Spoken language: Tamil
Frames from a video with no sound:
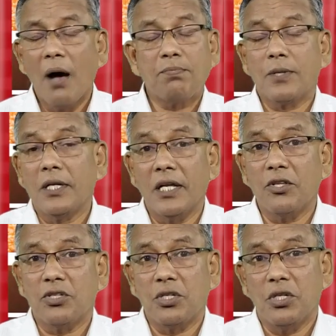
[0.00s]
ஆப்ஷன்
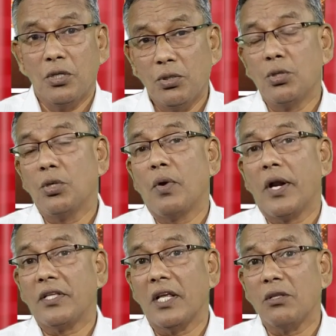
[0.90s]
இருந்துச்சு
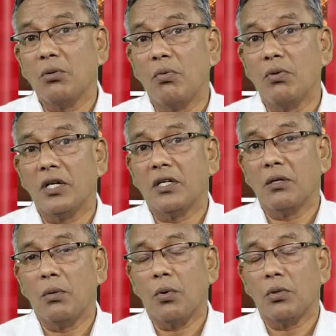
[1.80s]
இன்னொருவரை தெரிந்து
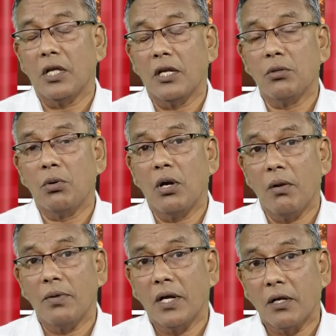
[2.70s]
கொள்வதற்கு தெரிந்து
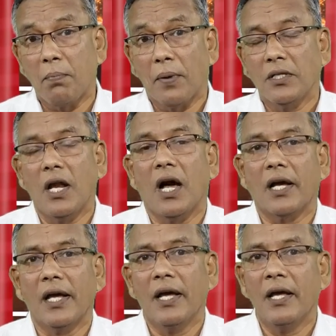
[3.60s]
கொள்வதற்கு
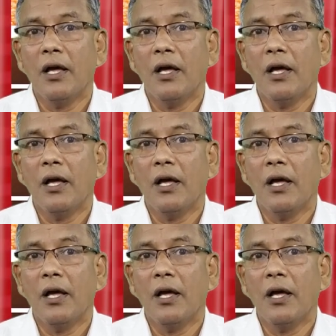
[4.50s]
பதிலாக